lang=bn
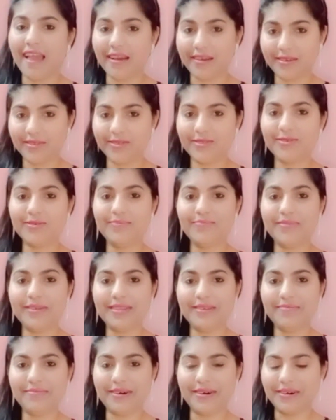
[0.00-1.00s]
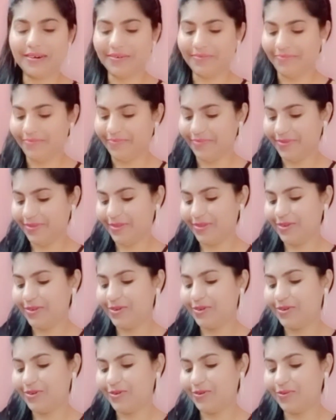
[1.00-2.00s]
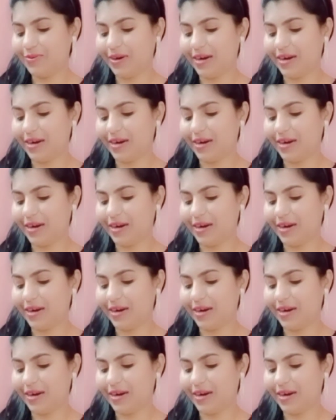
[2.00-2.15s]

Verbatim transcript: একদম মিনিমাম টু